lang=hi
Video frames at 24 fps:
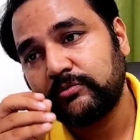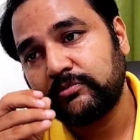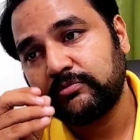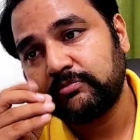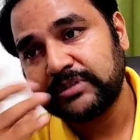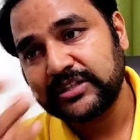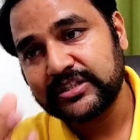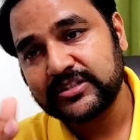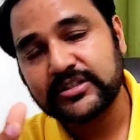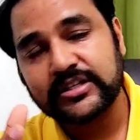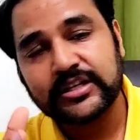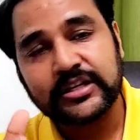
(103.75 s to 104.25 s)

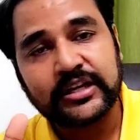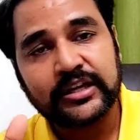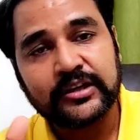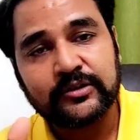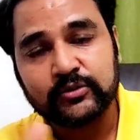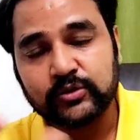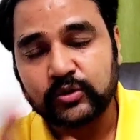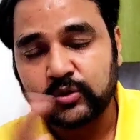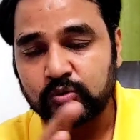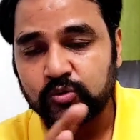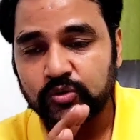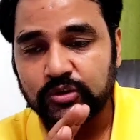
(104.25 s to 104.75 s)
पिस्टन है उन
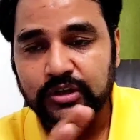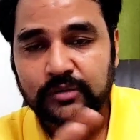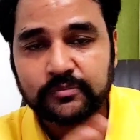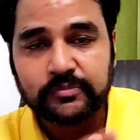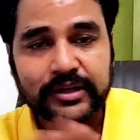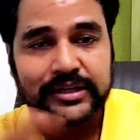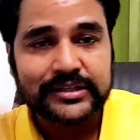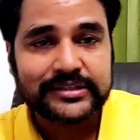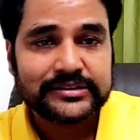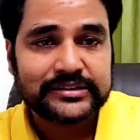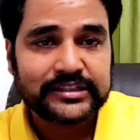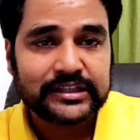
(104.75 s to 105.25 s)
दोनों के
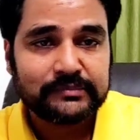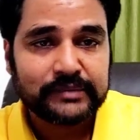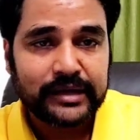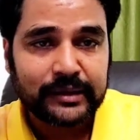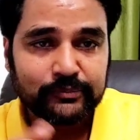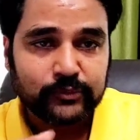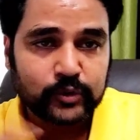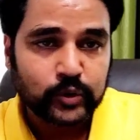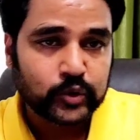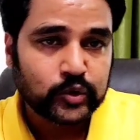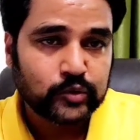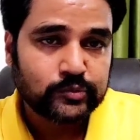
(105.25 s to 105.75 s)
प्राइस सेम है आप
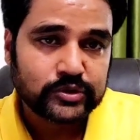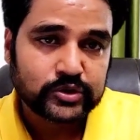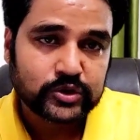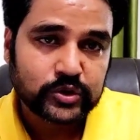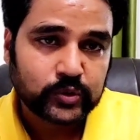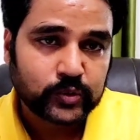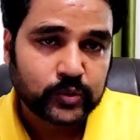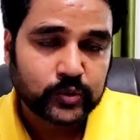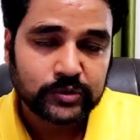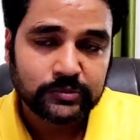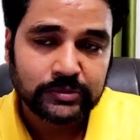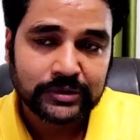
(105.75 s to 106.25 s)
दोनों में से
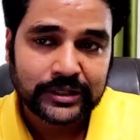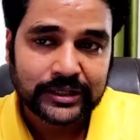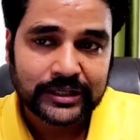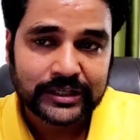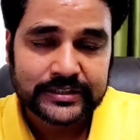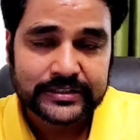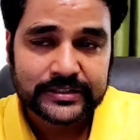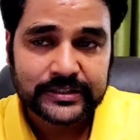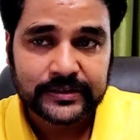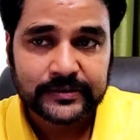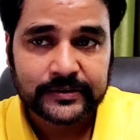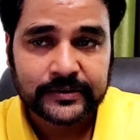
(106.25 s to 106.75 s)
कोई भी लगा
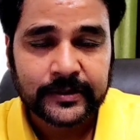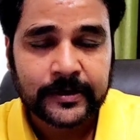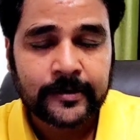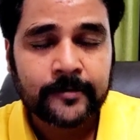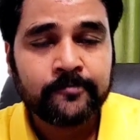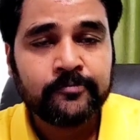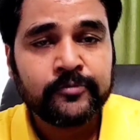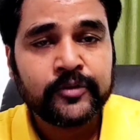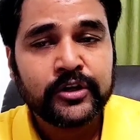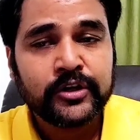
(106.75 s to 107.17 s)
सकते हैं